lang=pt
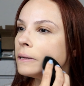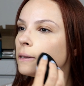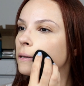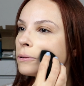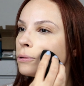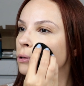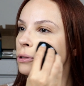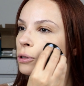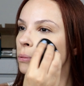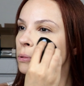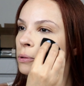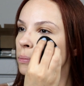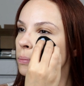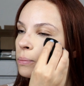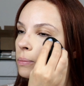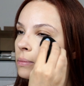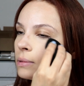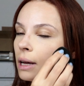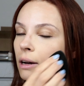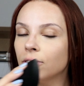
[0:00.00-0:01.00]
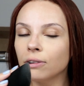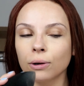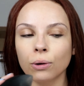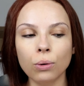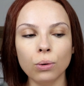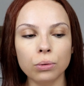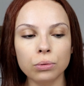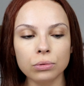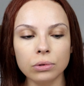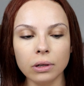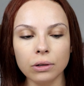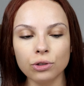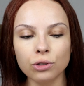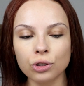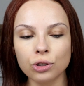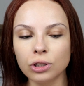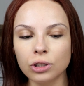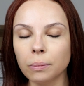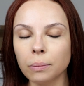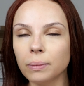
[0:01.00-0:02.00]
E quando eu me dava conta, eu
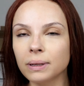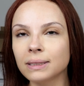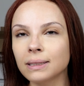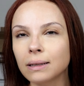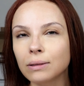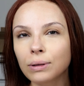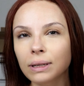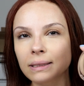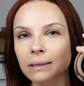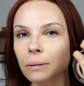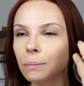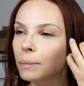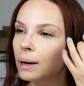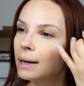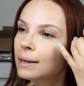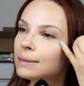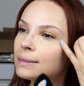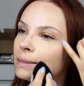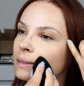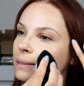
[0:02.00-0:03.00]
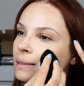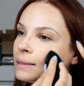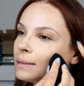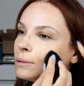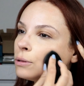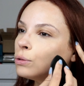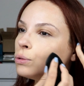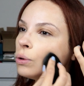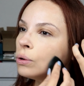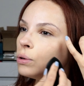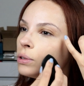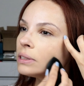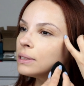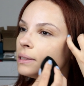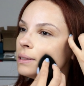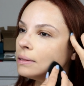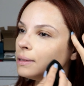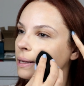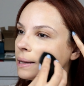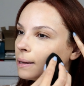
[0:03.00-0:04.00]
já tinha passado essa base no
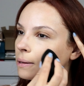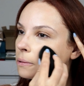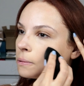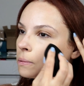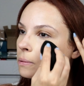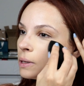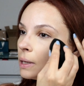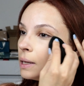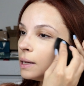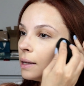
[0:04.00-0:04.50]
rosto inteiro.